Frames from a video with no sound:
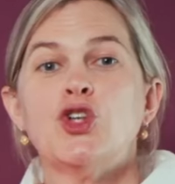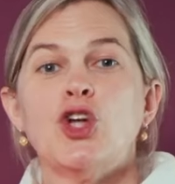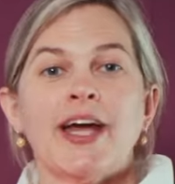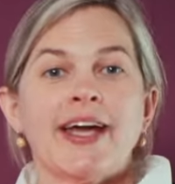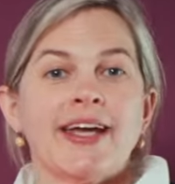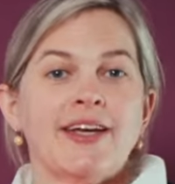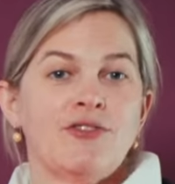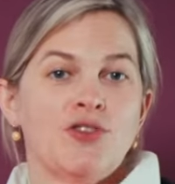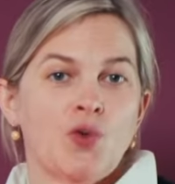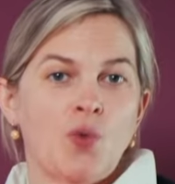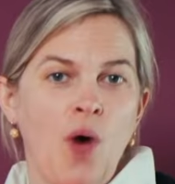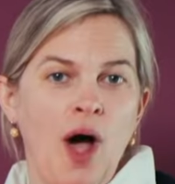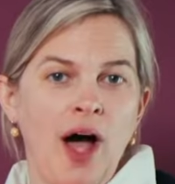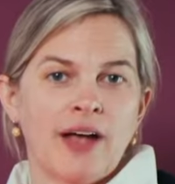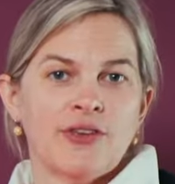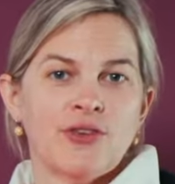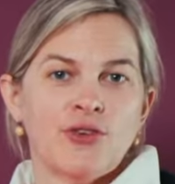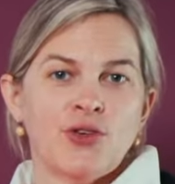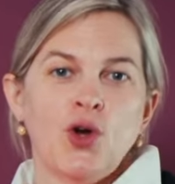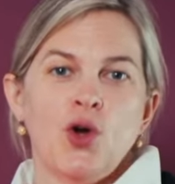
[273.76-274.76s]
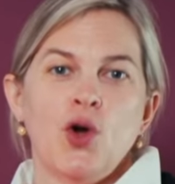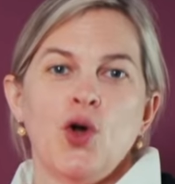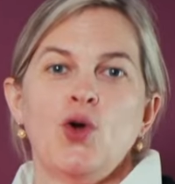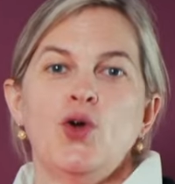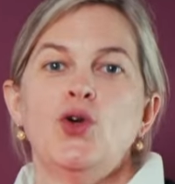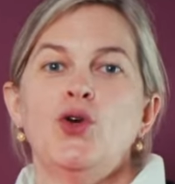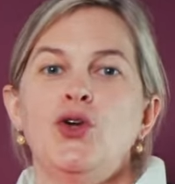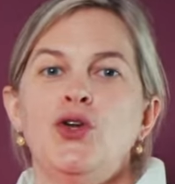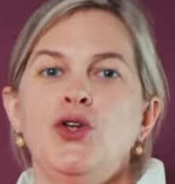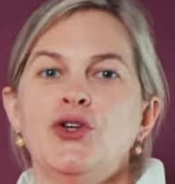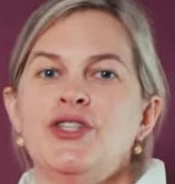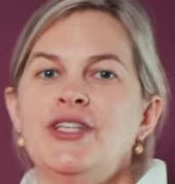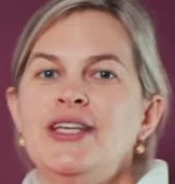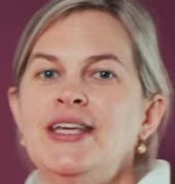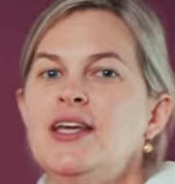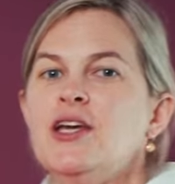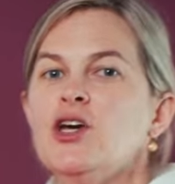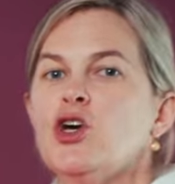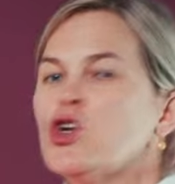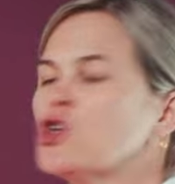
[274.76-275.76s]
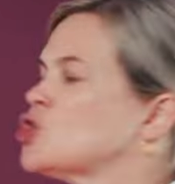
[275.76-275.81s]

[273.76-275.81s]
Sur la rive droite, le lieu dit